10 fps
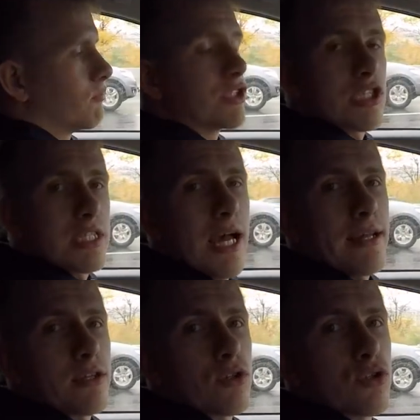Вы же
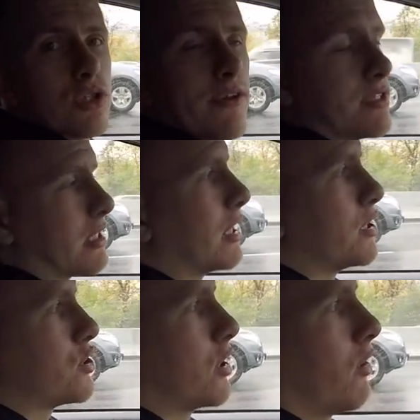знаете то, что я всегда
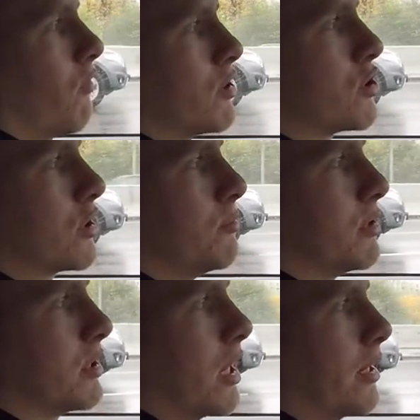читаю ваши
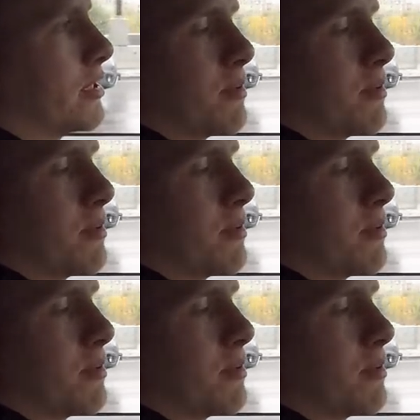комментарии.